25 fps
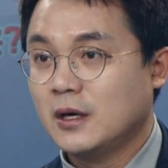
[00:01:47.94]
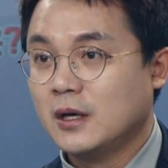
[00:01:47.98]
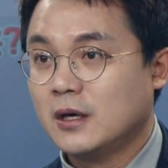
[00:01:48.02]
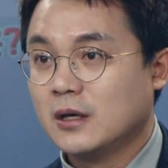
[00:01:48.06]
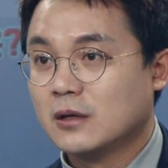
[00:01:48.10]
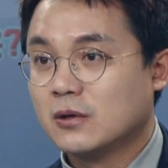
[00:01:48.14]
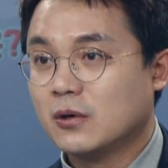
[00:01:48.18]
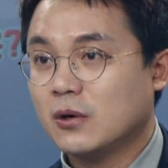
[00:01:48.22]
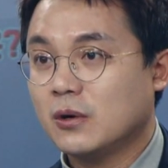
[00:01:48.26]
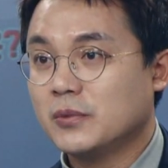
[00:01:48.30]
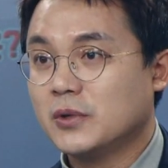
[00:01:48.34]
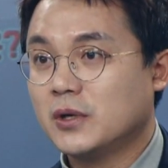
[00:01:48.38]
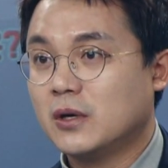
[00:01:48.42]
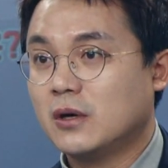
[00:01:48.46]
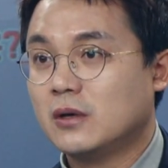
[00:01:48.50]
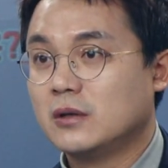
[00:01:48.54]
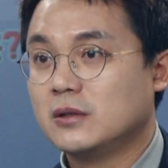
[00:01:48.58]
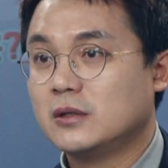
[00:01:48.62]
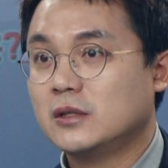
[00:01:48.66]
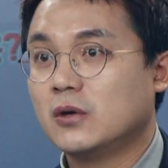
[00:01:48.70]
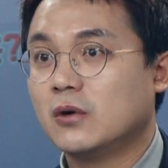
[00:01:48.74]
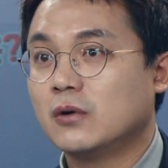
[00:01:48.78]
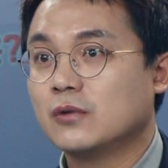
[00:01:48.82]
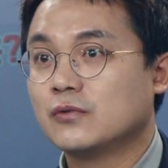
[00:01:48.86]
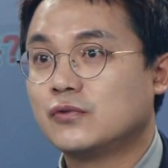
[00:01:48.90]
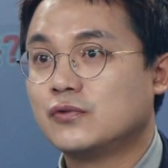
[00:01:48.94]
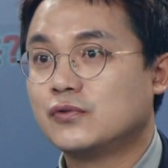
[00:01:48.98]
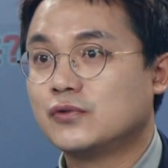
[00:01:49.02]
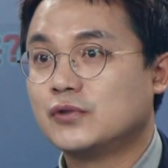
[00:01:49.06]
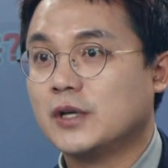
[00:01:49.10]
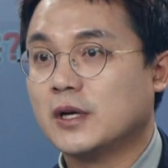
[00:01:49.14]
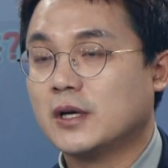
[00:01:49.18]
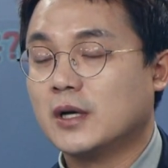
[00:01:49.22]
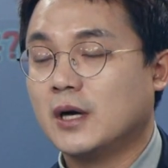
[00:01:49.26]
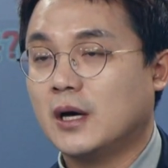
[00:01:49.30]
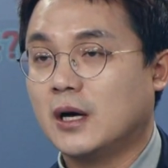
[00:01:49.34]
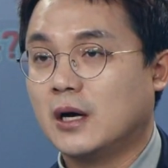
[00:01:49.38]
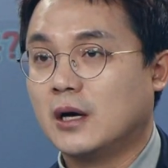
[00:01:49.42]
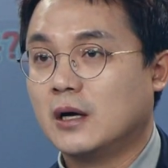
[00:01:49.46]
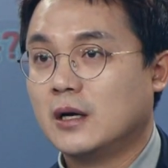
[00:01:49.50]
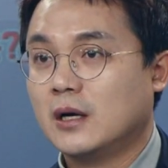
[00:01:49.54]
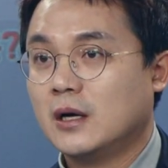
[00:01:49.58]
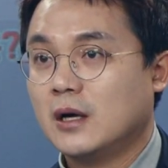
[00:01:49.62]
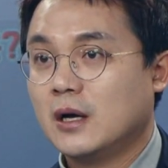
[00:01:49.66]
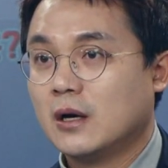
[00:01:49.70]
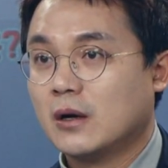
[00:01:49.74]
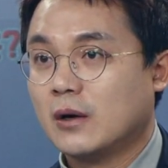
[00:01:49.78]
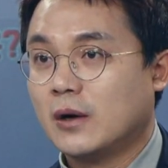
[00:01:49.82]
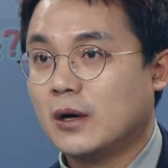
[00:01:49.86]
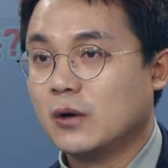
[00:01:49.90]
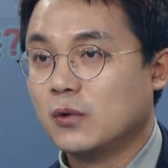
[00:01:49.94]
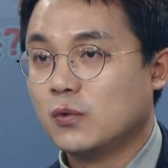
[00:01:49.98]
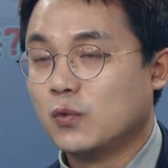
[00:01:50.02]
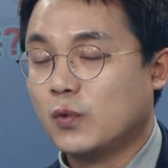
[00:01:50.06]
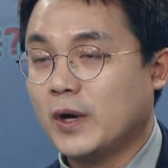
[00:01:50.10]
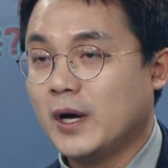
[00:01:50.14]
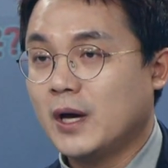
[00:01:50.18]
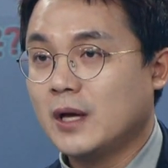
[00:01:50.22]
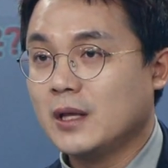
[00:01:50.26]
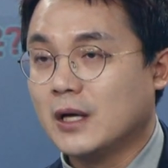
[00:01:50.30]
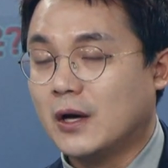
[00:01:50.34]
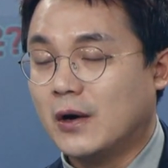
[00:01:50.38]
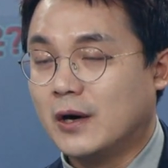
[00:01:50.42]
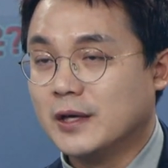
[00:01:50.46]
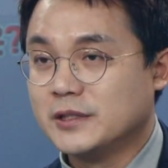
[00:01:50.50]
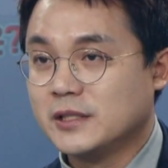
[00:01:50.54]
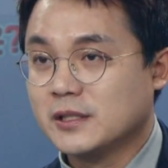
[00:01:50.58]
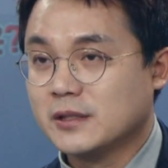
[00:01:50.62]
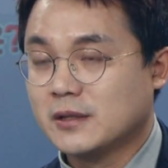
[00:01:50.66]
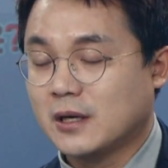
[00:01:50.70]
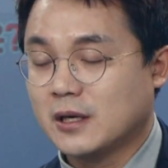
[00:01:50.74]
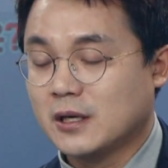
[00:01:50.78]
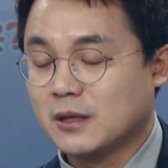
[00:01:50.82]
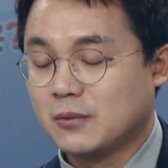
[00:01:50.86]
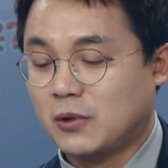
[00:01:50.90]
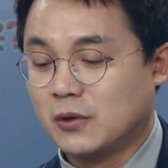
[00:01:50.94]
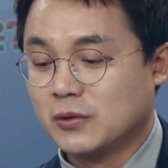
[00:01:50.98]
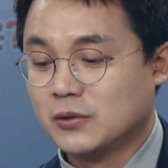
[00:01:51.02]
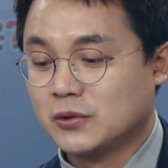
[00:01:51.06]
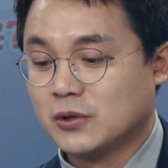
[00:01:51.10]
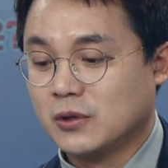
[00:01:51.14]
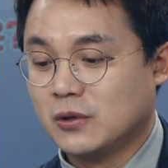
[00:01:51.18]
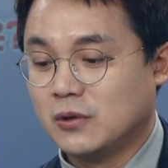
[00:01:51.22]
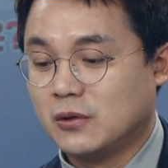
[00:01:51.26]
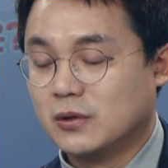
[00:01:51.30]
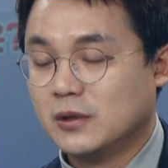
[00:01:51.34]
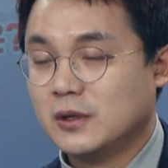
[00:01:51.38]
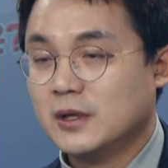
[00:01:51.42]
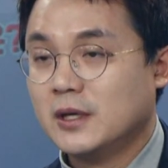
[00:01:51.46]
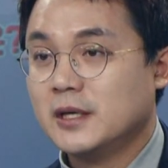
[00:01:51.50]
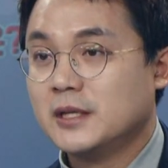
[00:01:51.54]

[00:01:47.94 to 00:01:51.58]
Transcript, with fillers: 그러면 이런 규제가 과연 왜 나왔을까를 먼저